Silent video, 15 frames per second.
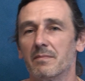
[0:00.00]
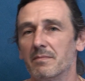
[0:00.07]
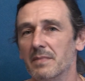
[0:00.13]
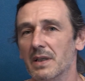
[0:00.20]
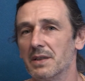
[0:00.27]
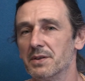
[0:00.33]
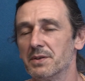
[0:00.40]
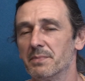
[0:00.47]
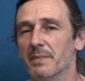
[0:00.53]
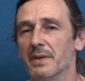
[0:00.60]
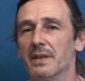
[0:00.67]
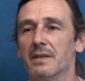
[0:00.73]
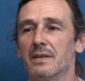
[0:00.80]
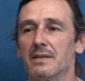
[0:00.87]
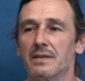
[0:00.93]

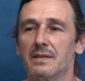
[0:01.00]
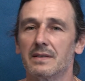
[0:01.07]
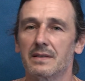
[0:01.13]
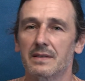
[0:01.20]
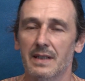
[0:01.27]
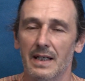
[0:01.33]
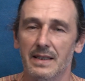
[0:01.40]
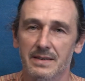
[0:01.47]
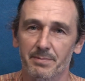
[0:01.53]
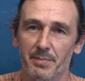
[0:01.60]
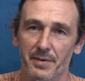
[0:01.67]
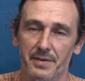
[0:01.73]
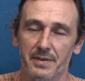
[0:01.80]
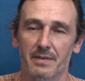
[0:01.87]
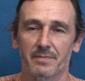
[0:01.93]
mieliśmy
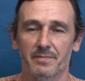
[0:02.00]
transport.